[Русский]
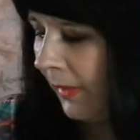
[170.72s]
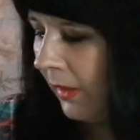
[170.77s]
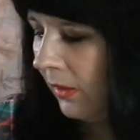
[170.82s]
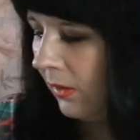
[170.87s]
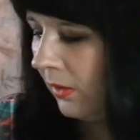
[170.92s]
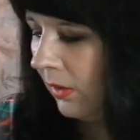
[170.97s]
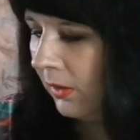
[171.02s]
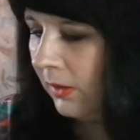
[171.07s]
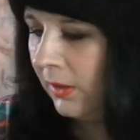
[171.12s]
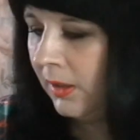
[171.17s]

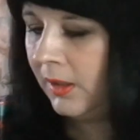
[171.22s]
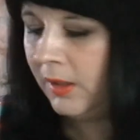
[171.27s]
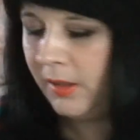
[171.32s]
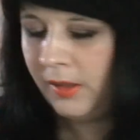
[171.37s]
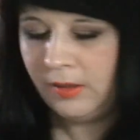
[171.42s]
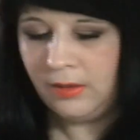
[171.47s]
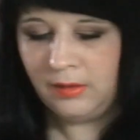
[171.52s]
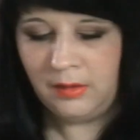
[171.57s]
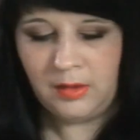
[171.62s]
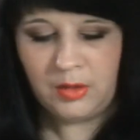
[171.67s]
Э,
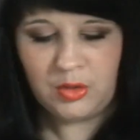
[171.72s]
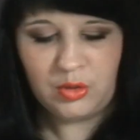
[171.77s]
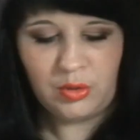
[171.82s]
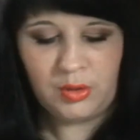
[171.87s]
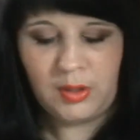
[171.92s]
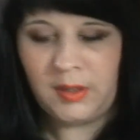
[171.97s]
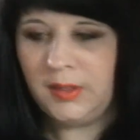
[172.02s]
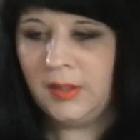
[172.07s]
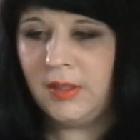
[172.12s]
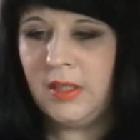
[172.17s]
далее, что
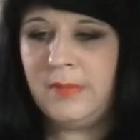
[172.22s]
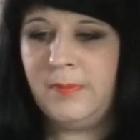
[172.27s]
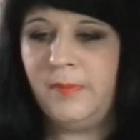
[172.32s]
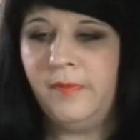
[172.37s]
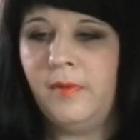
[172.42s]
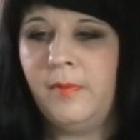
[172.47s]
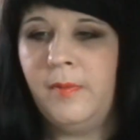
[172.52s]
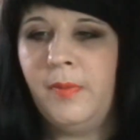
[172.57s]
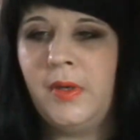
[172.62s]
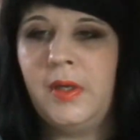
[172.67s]
хотелось бы
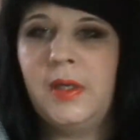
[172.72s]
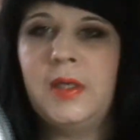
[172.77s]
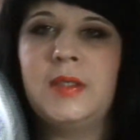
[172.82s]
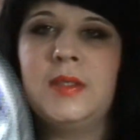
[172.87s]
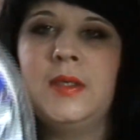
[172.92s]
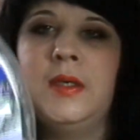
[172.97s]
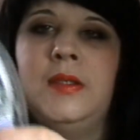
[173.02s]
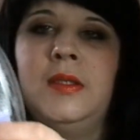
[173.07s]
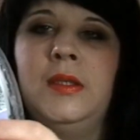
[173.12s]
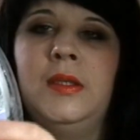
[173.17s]
вам
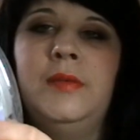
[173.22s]
показать,